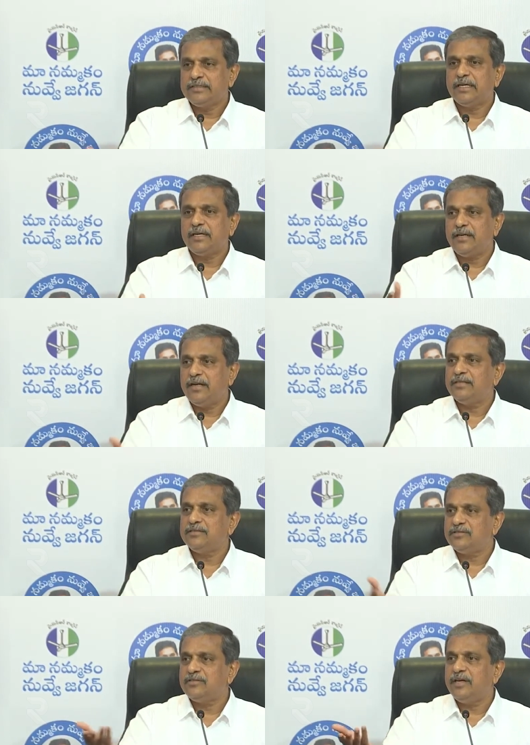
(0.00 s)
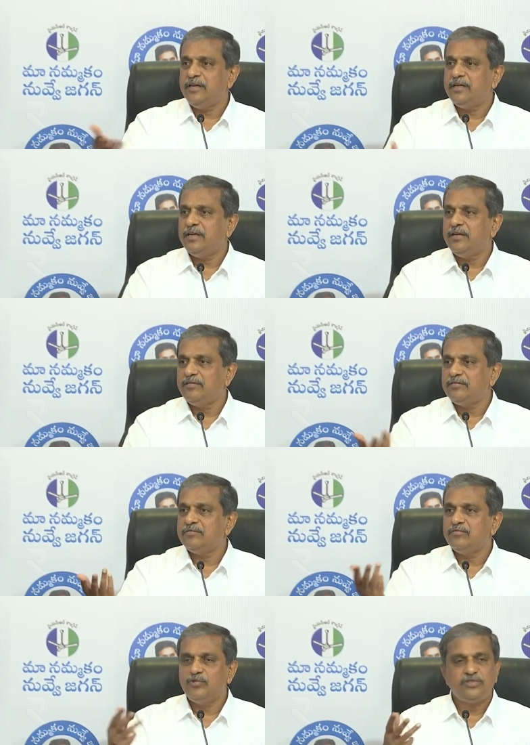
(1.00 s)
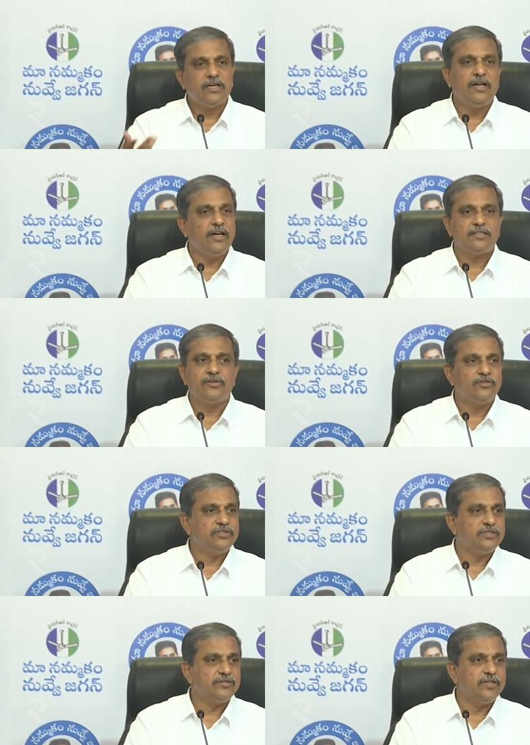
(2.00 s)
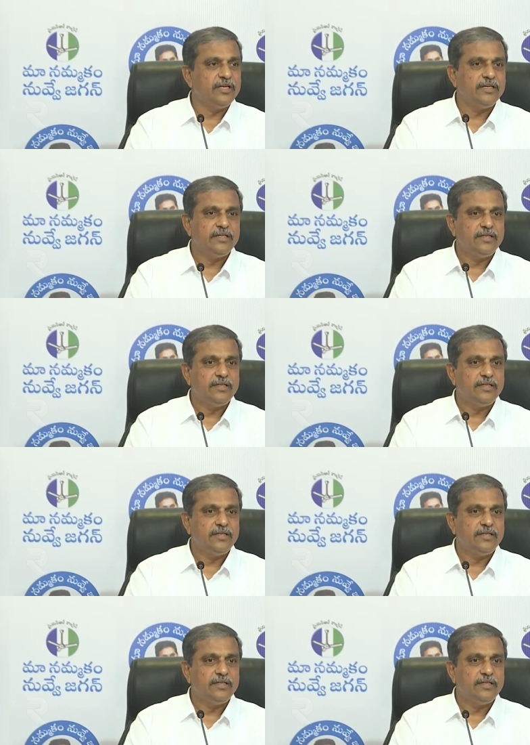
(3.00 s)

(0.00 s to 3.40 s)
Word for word: ఎగ్జాక్ట్లీ నైంటీ సిక్స్ నైంటీ నైన్ మూడు సార్లు ఎలక్షన్లు వచ్చినట్టున్నాయి